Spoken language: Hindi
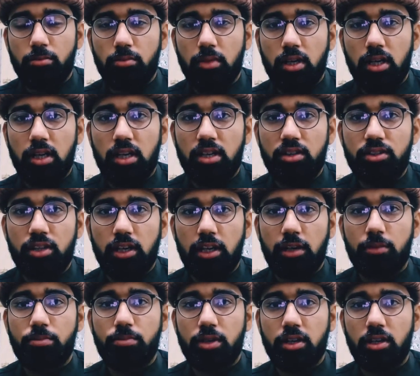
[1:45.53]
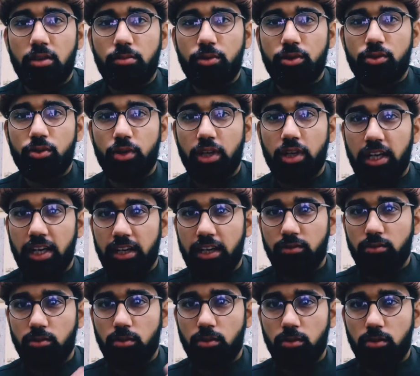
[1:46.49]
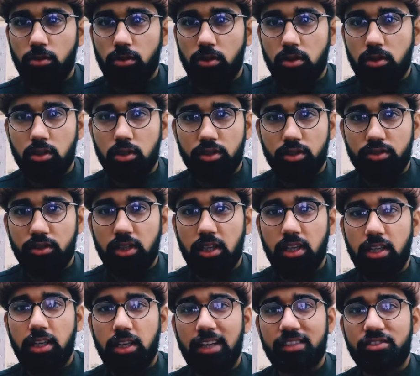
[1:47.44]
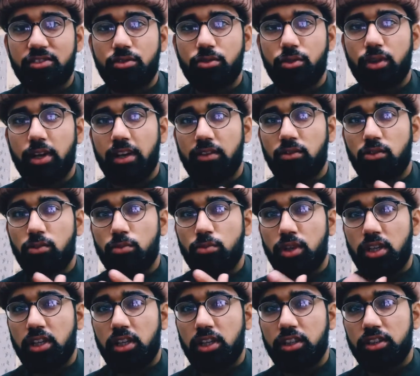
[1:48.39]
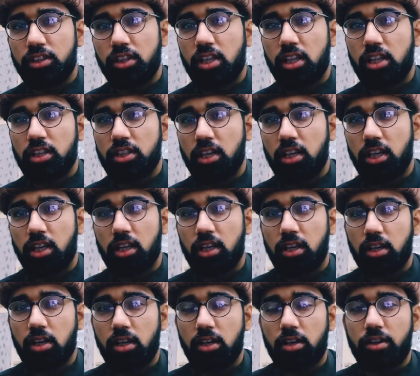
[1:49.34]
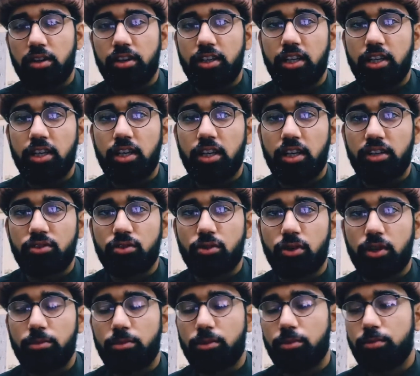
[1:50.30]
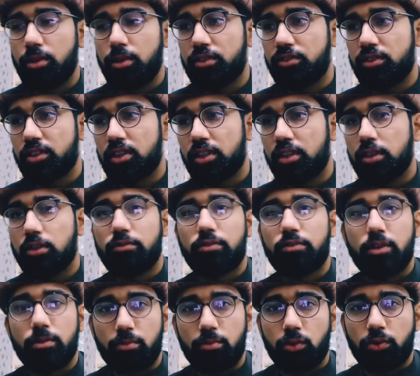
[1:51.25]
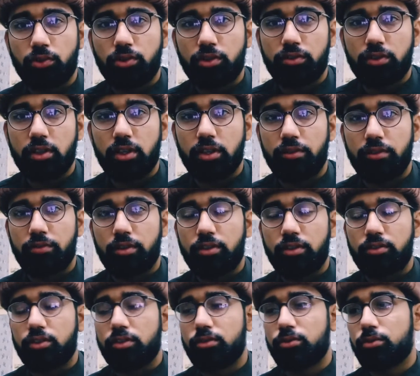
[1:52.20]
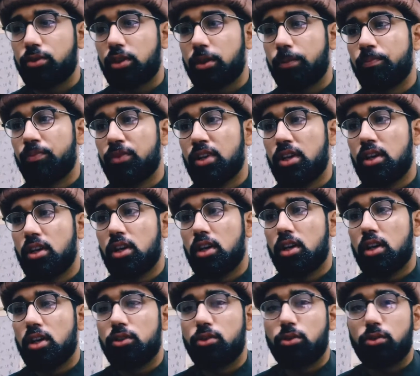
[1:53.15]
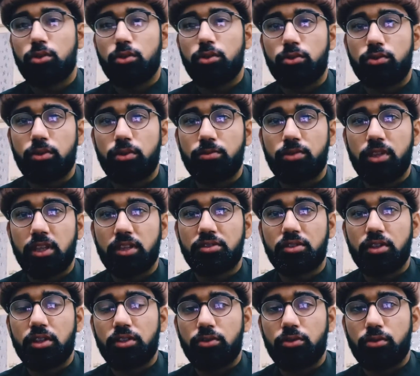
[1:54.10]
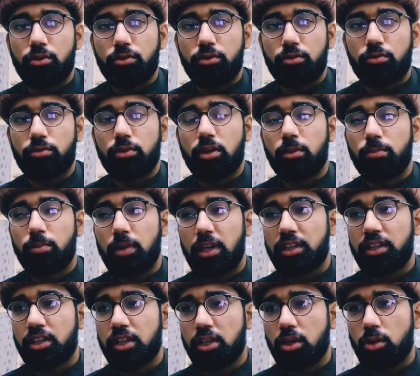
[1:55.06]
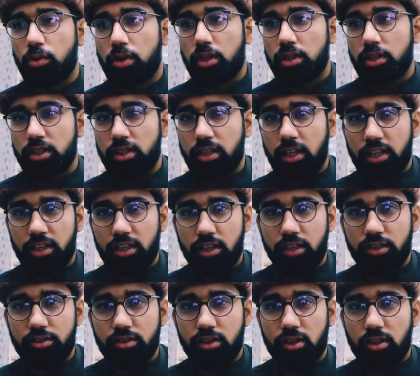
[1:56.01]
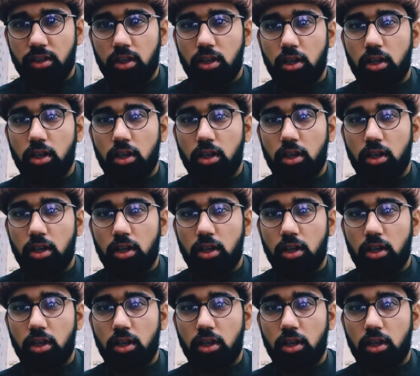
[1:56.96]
मार्च अप्रैल में जो है वो इसका टेस्ट जो है वो मनद किया जाएगा रिटर्न टेस्ट जो है बीपीएससी के डिफरेंट कोर्सेज का डिफरेंट सीजन का जो जो सब्जेक्ट्स हैं जिन्होंने अप्लाई किया हुआ जिन कैंडिडेट्स